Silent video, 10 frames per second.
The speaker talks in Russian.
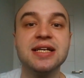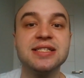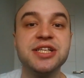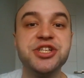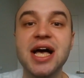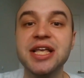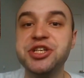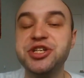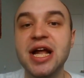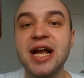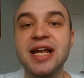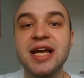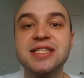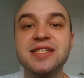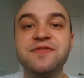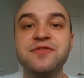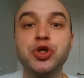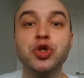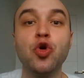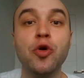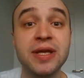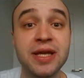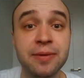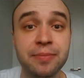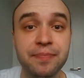Сначала они читали лекции в Жлобине,